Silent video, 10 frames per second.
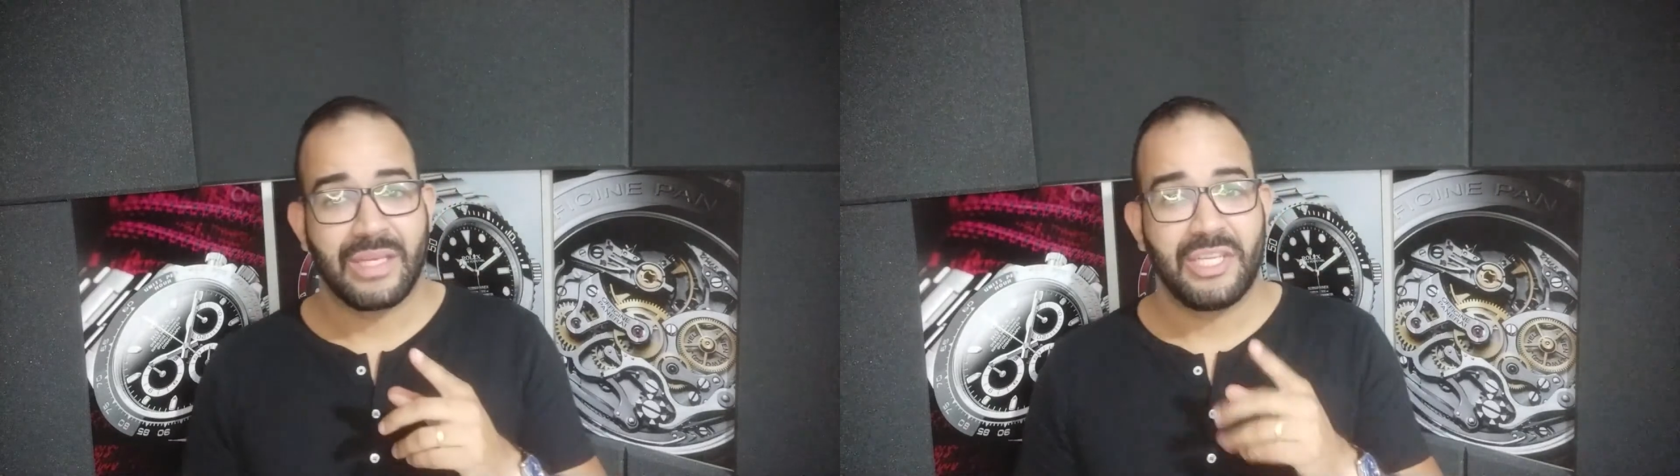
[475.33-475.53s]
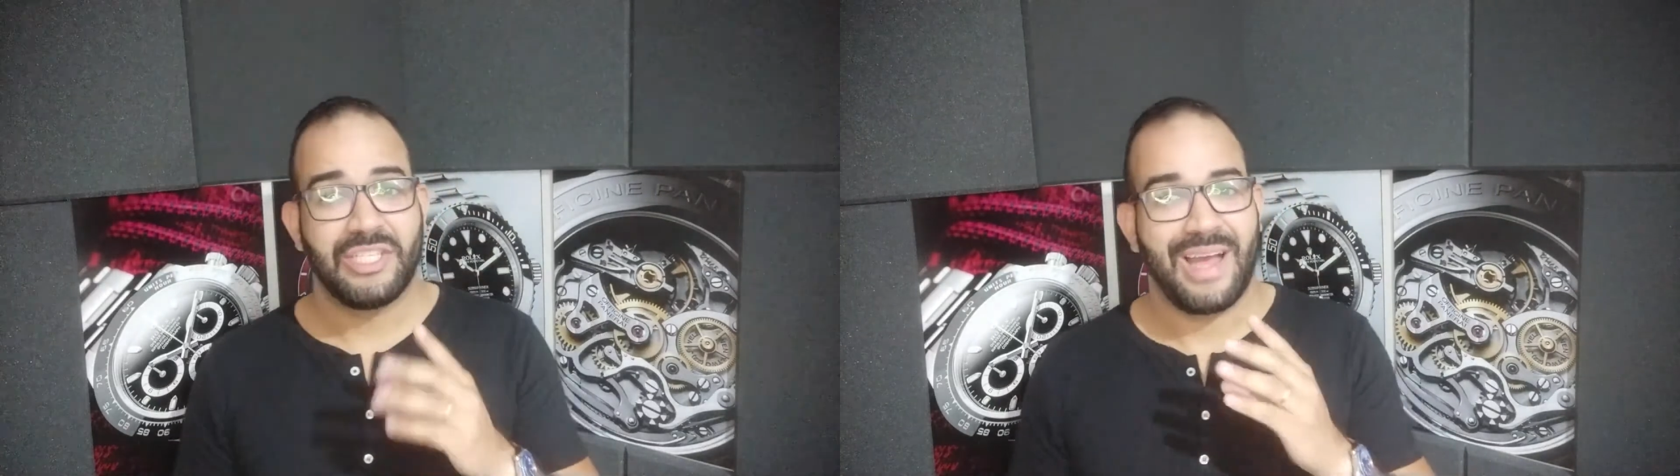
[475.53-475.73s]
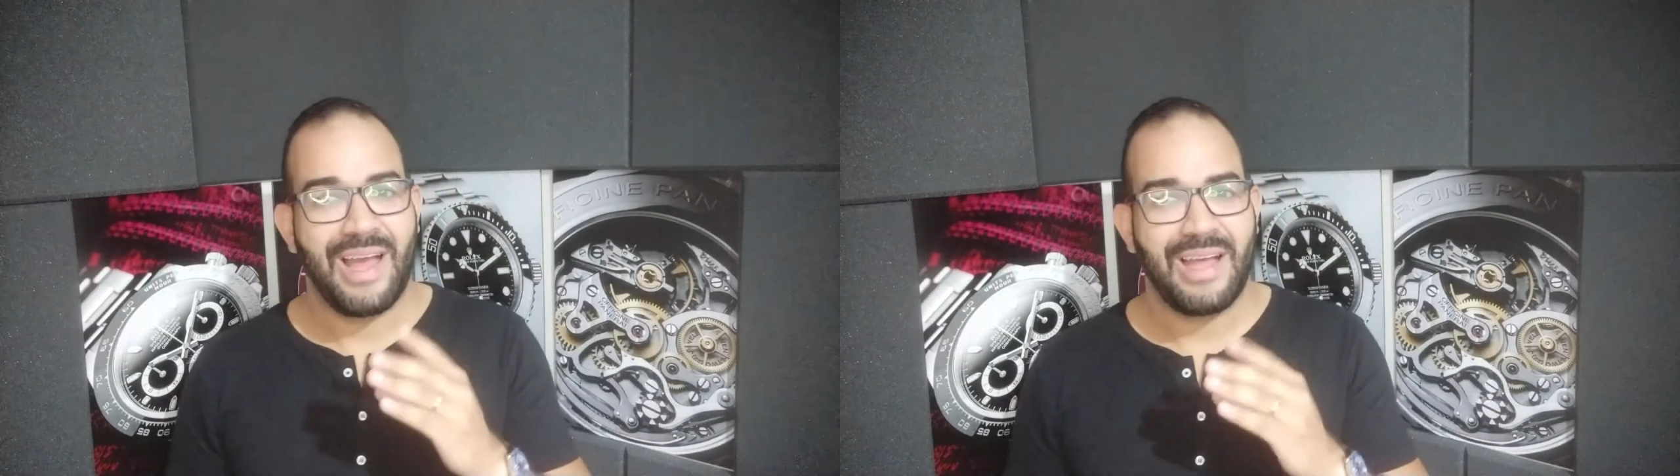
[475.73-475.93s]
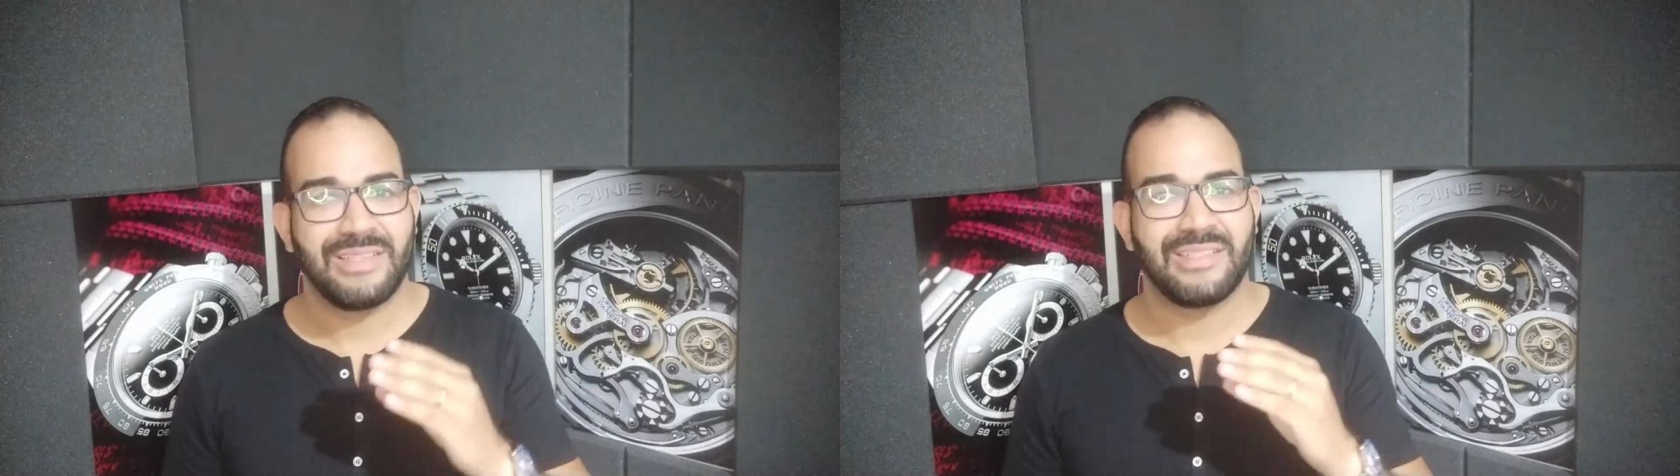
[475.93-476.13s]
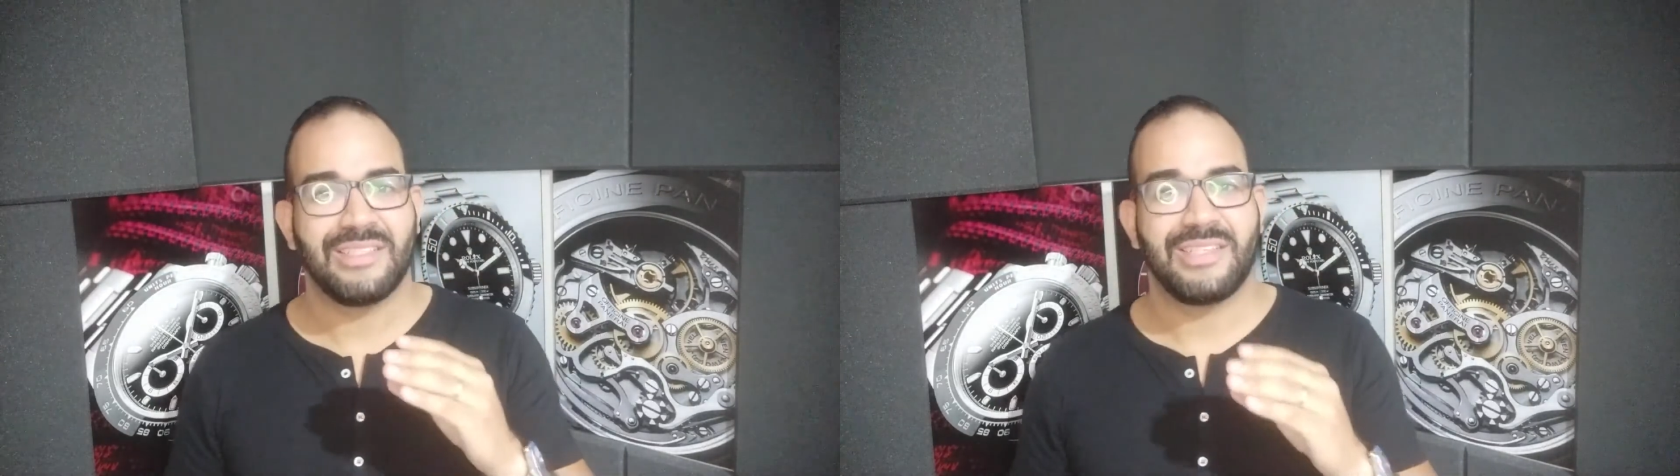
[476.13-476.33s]
Que
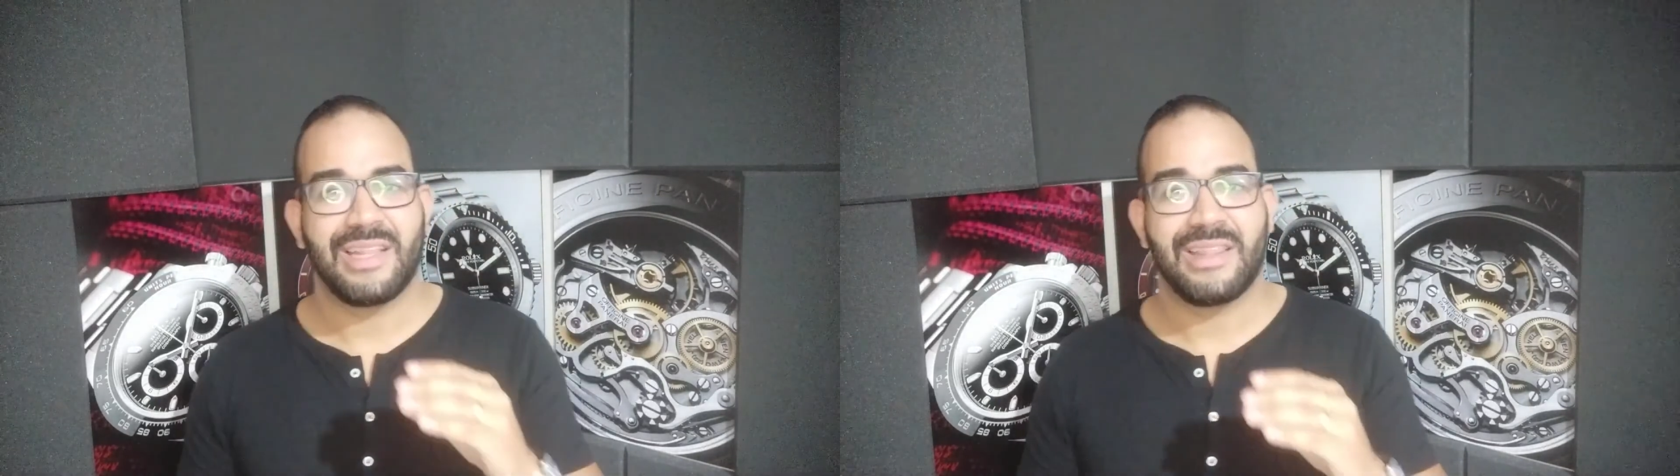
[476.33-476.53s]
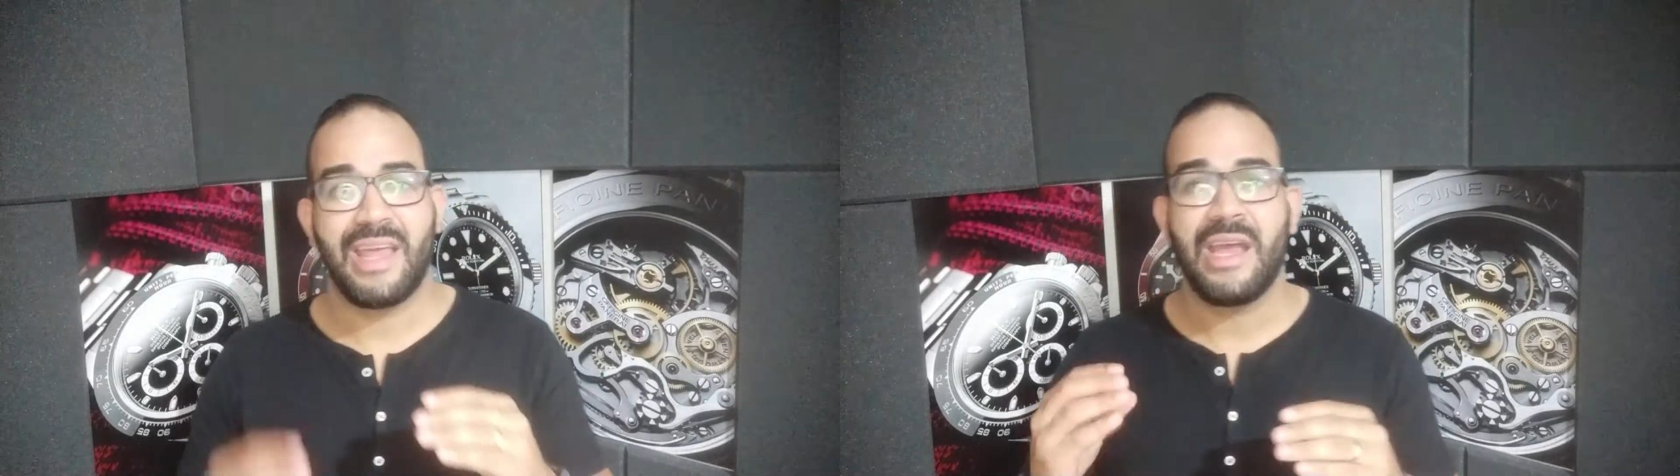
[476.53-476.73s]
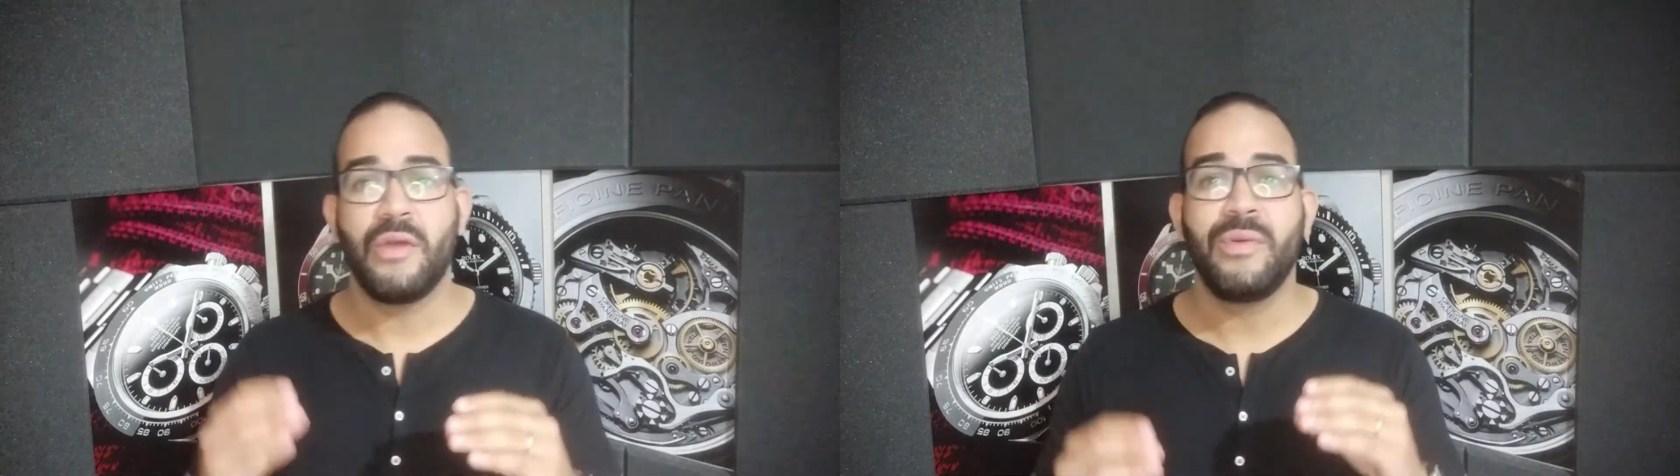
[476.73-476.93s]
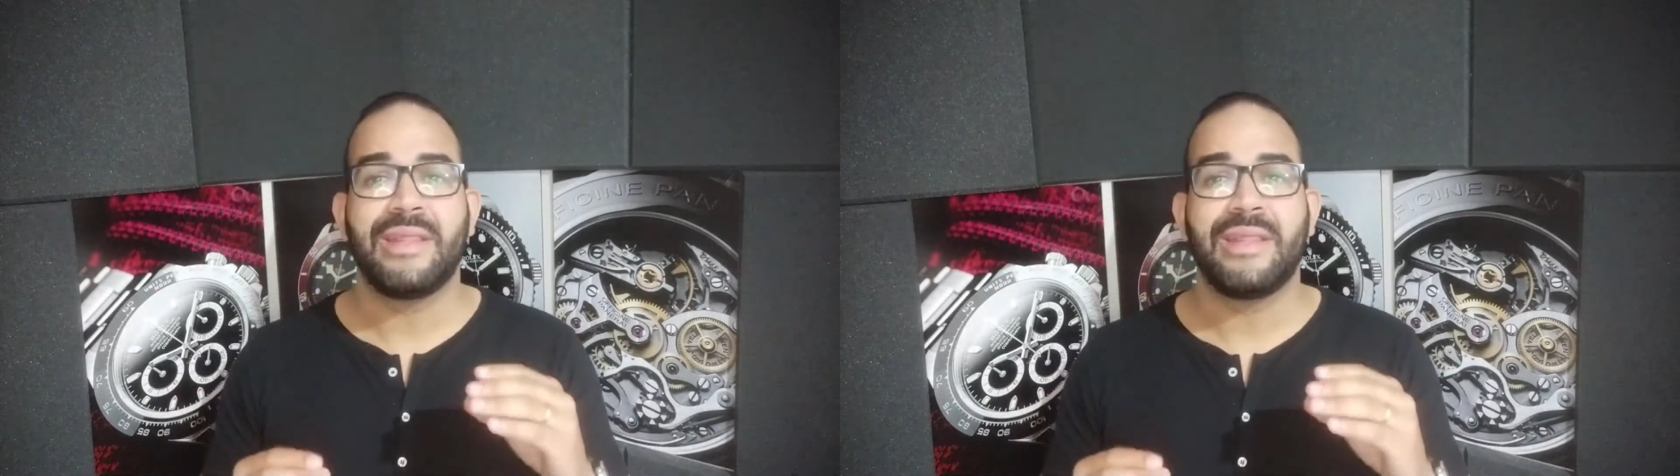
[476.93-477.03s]
já, já tem aí um